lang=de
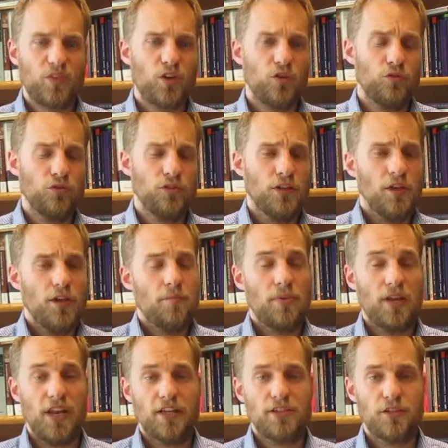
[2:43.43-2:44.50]
Und bei
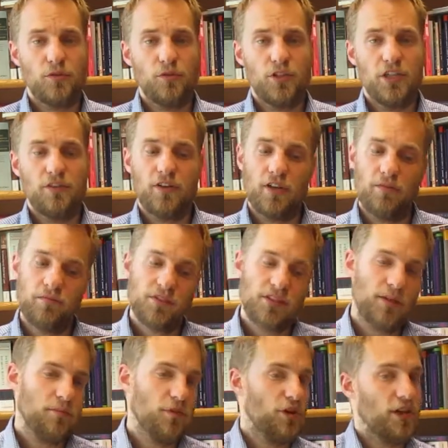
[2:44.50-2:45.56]
der Exekutive, es
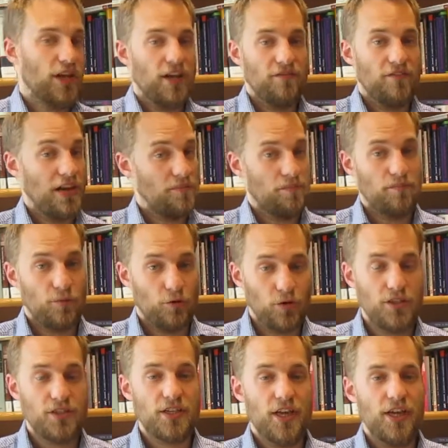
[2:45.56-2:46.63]
gibt auch keine
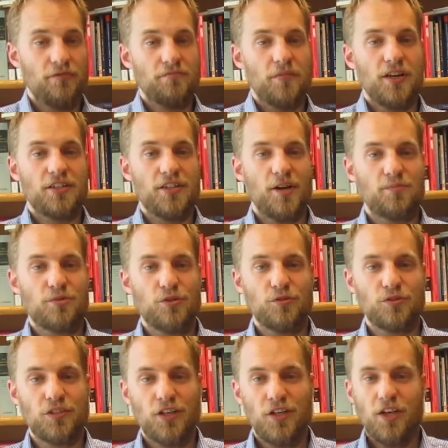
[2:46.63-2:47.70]
Weltpolizei als
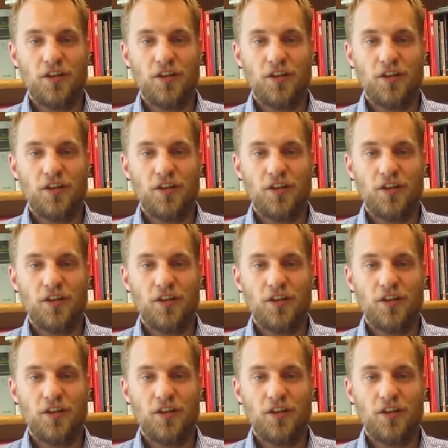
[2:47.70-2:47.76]
Abschluss,